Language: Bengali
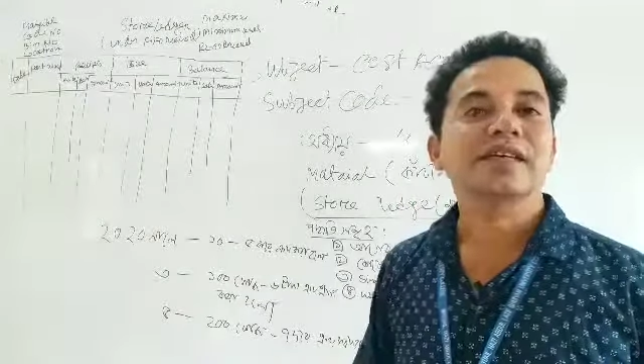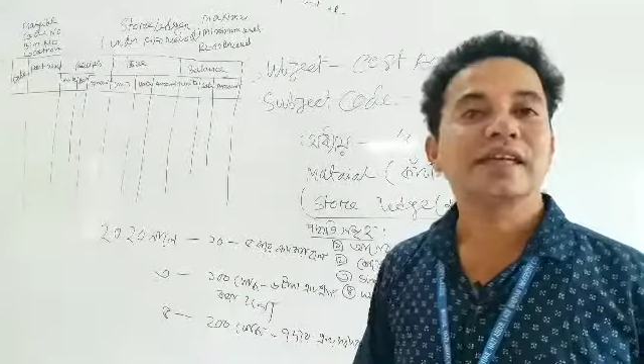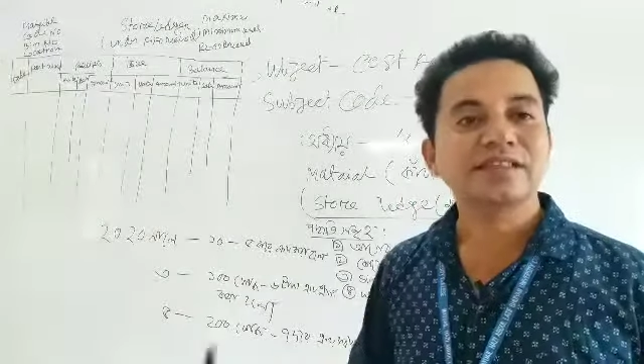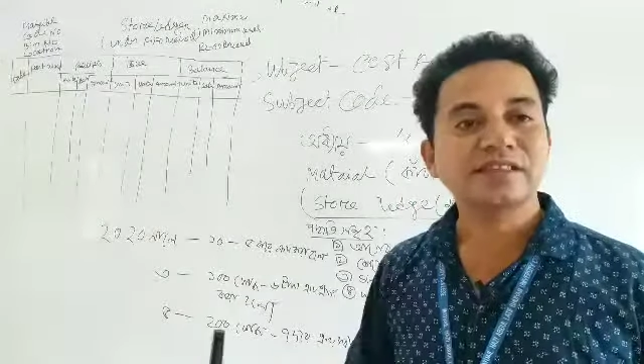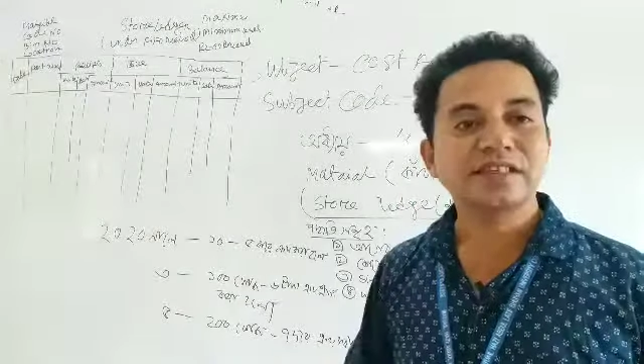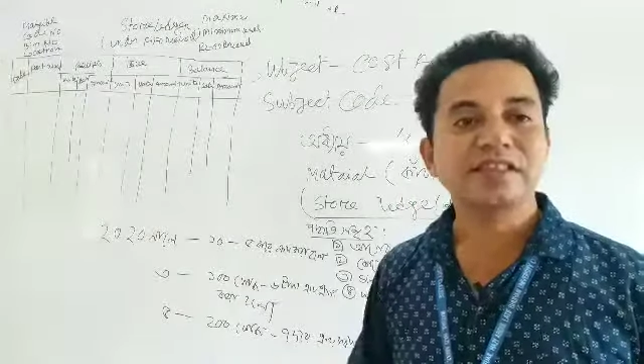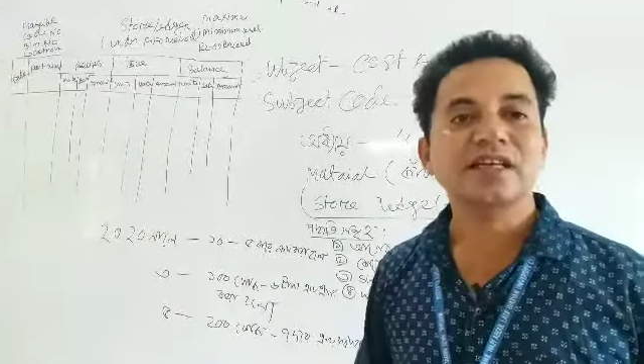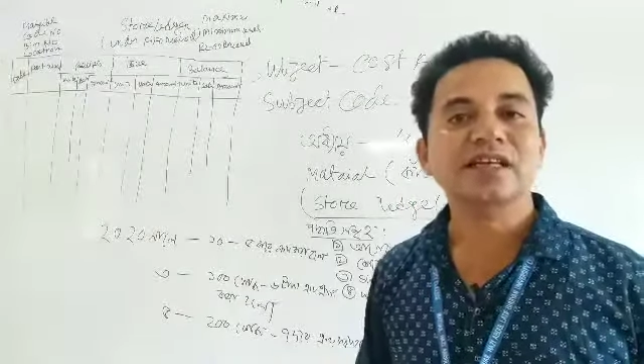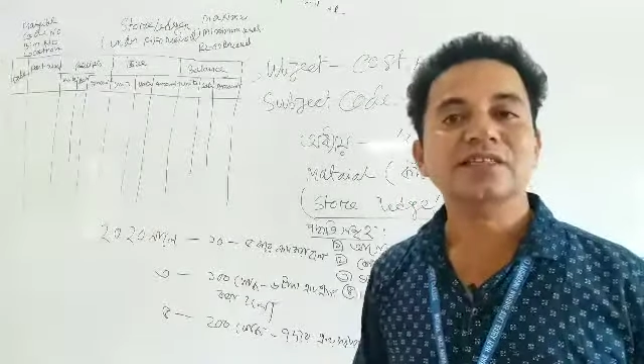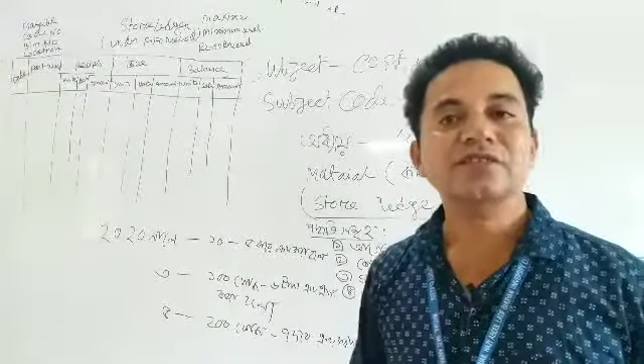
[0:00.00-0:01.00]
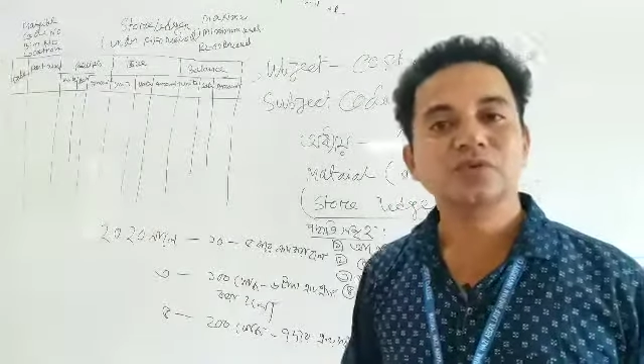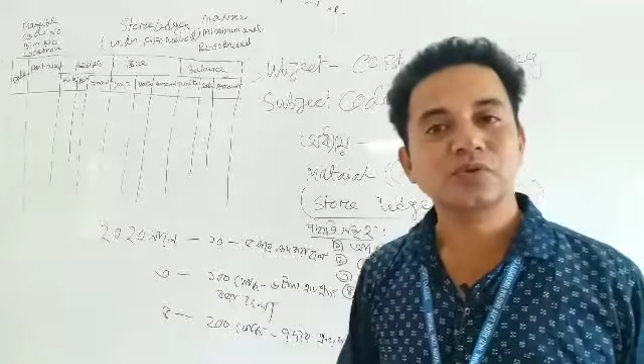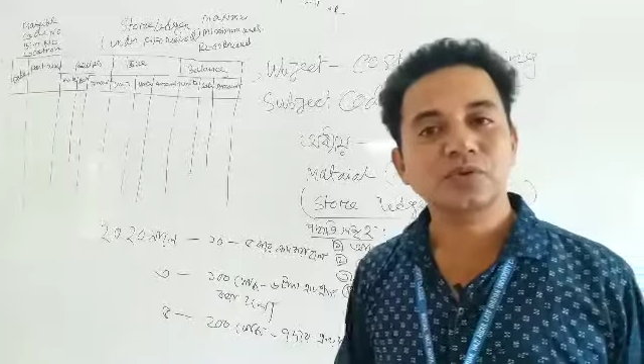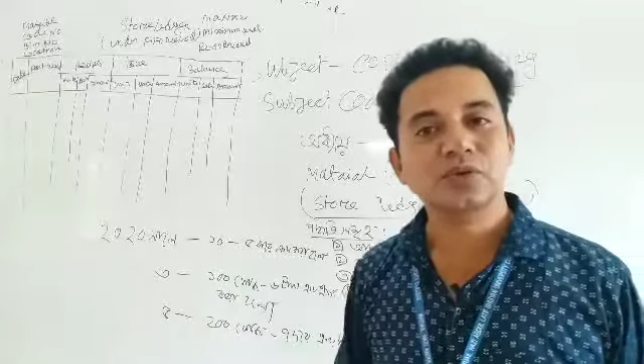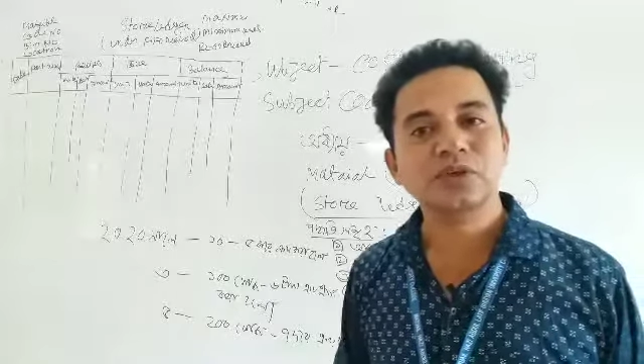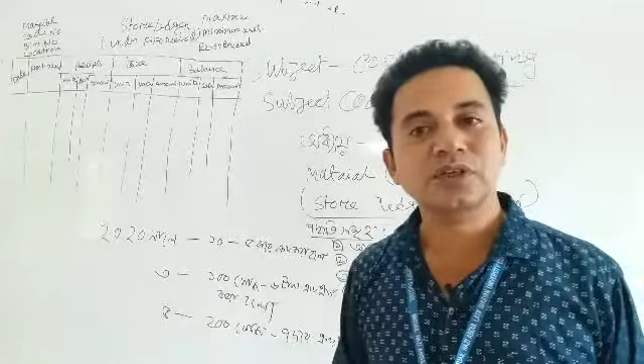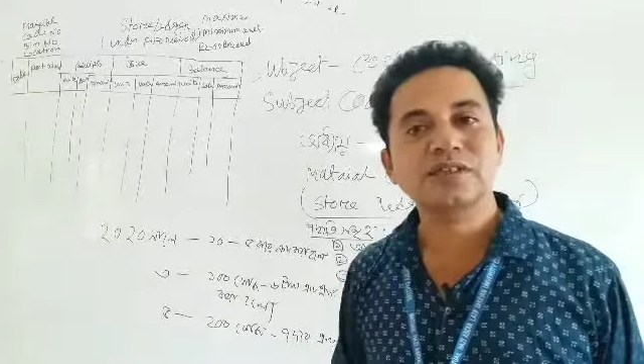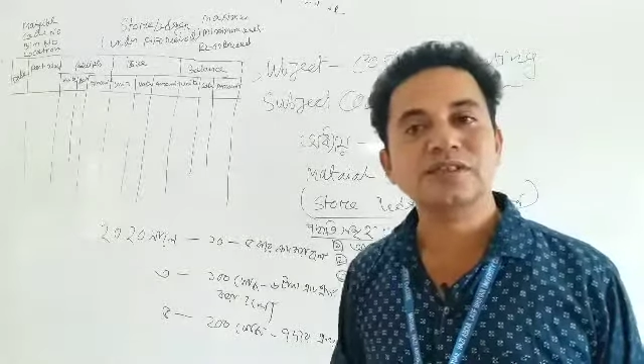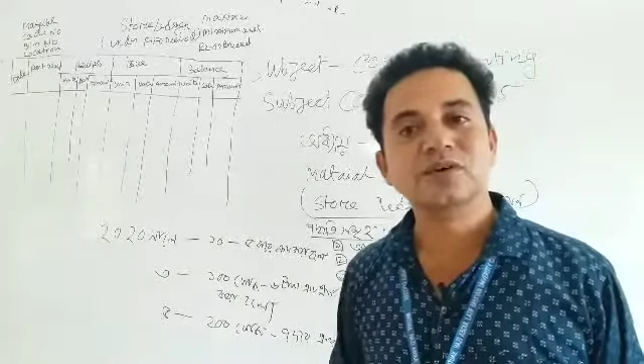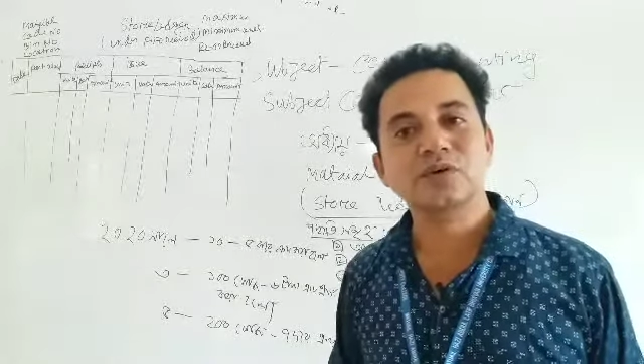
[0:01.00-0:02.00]
এই তিনটাকে যোগ করে
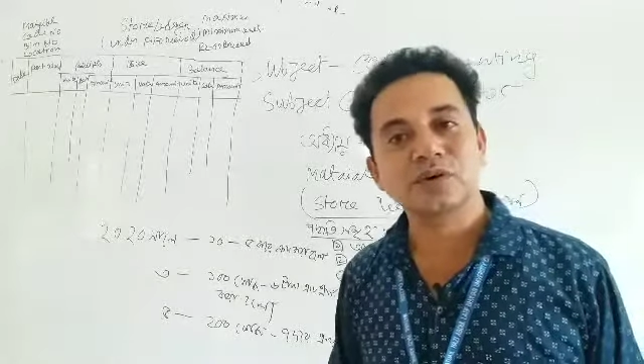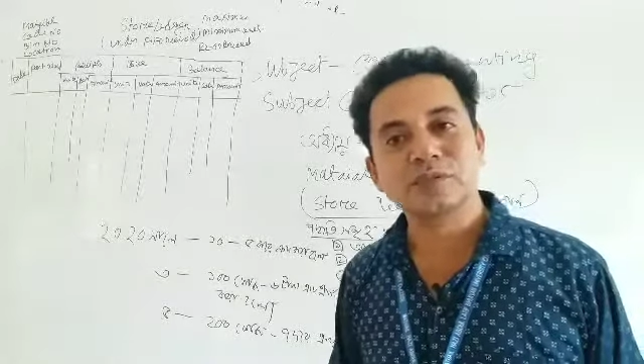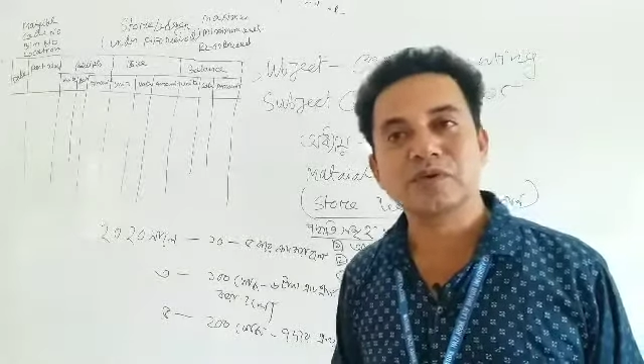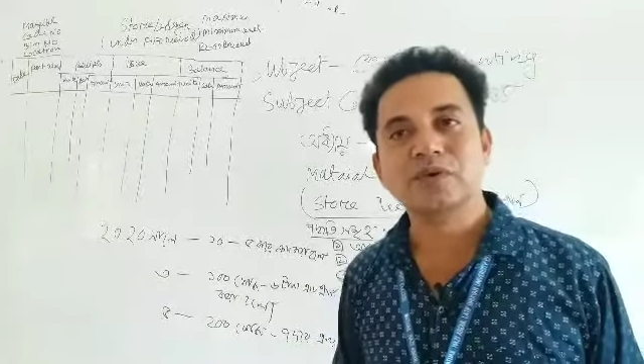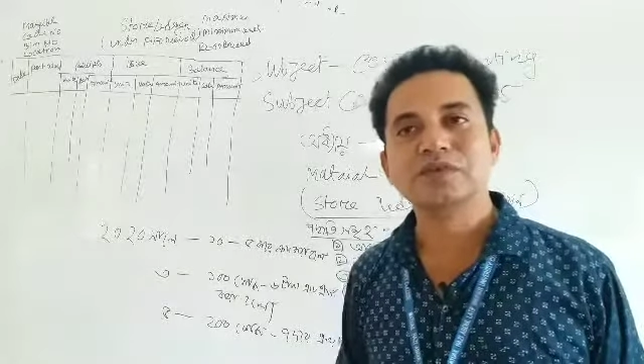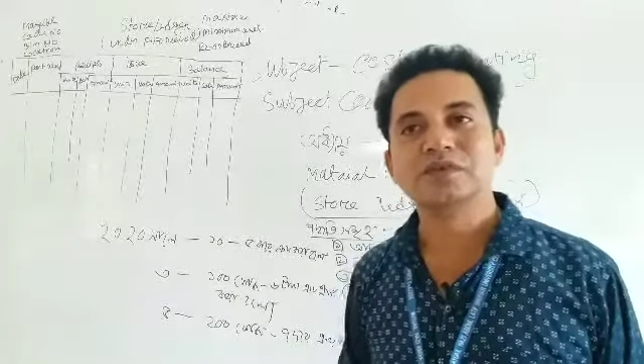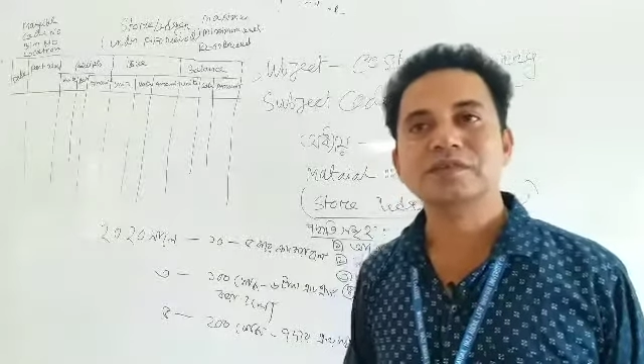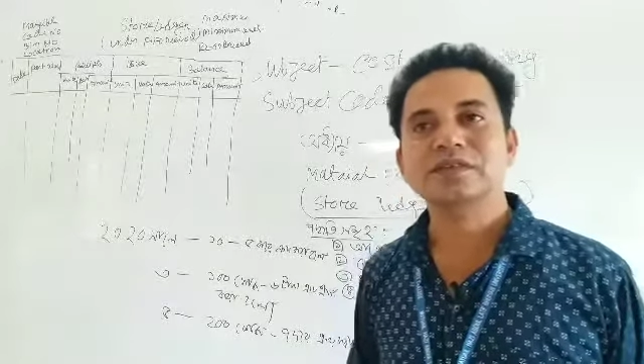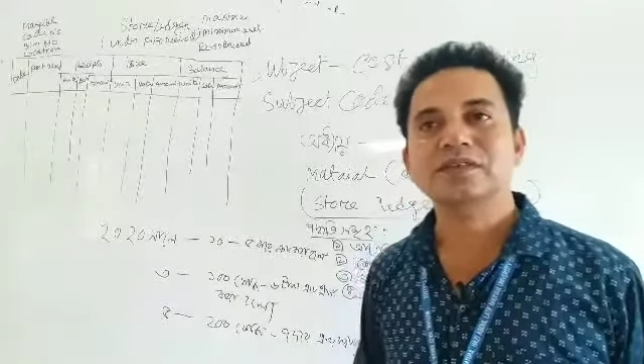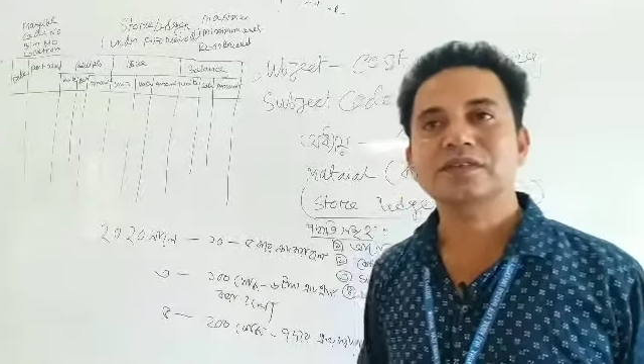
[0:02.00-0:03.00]
যে গড় পাওয়া যাবে